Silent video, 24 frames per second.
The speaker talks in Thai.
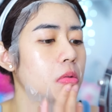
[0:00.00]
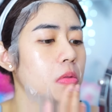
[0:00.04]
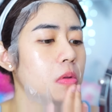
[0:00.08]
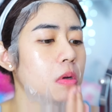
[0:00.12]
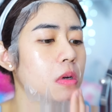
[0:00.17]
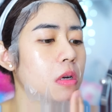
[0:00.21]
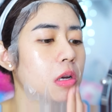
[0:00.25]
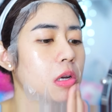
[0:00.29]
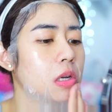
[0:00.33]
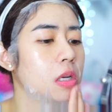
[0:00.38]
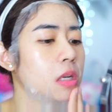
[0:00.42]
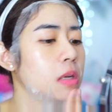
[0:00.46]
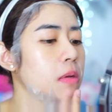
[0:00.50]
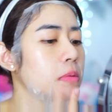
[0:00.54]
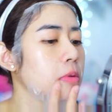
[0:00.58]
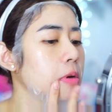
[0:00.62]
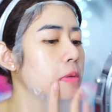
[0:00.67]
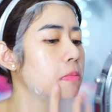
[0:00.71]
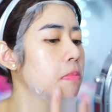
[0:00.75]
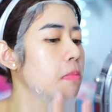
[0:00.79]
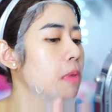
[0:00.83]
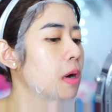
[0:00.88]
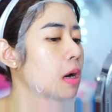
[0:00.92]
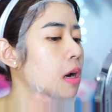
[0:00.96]
ตัวไหนที่
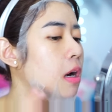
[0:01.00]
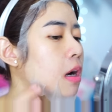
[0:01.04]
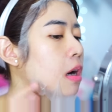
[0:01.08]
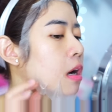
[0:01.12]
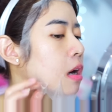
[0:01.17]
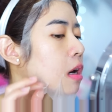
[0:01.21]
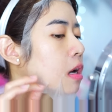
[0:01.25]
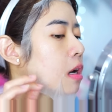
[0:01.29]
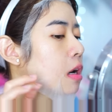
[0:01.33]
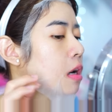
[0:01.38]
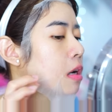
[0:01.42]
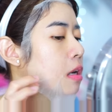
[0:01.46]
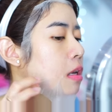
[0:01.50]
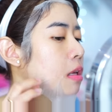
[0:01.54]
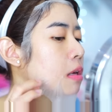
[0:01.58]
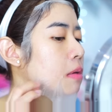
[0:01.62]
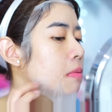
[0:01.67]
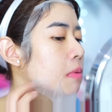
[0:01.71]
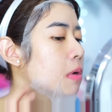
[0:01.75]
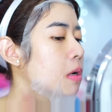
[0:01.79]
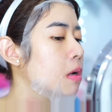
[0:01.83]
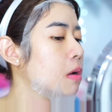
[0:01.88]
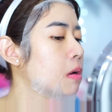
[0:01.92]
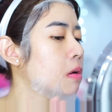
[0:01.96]
แบบบางขนาดนี้
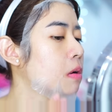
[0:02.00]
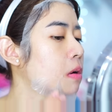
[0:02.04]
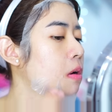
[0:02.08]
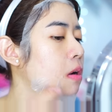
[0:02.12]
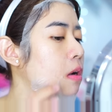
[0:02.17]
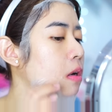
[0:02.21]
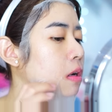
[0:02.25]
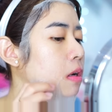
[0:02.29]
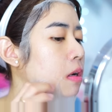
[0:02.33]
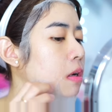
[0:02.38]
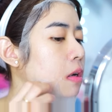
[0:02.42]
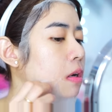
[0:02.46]
มาก่อน